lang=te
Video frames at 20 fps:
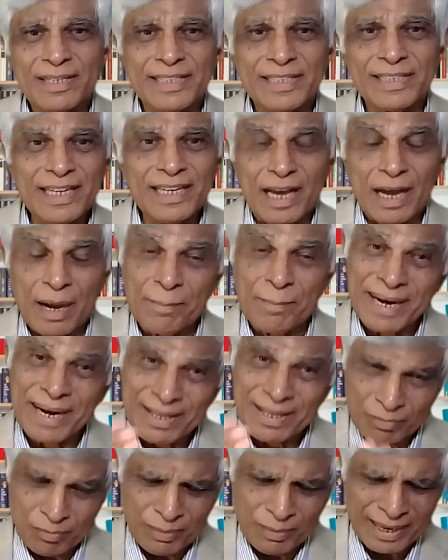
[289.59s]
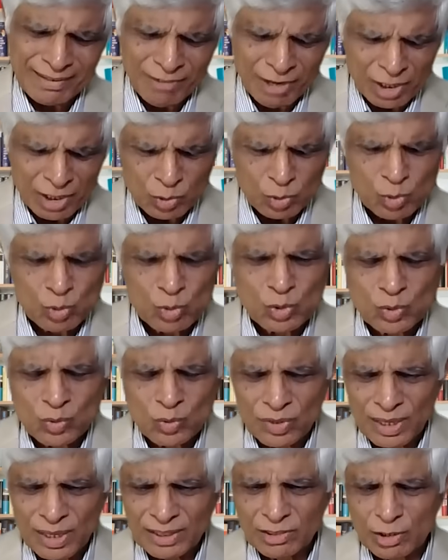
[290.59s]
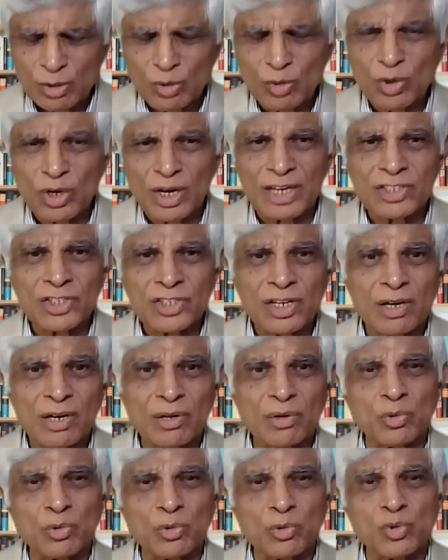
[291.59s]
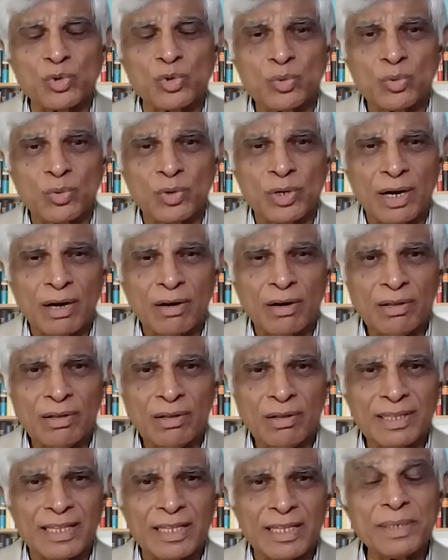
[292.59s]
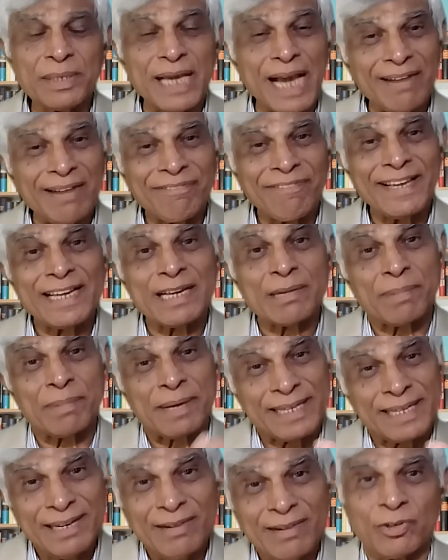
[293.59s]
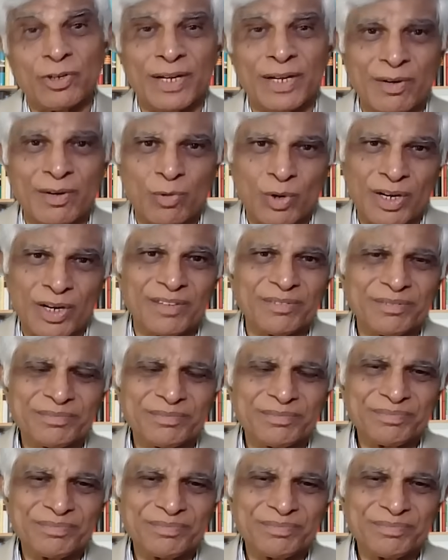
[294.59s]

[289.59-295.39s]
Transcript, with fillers: వీళ్ళు మన మన వరకు చూసుకున్న తెలుగు రాష్ట్రాల్లో చూసుకున్నా కూడా దాదాపు యాభైకి పైగా ఉన్నాయి కులాలు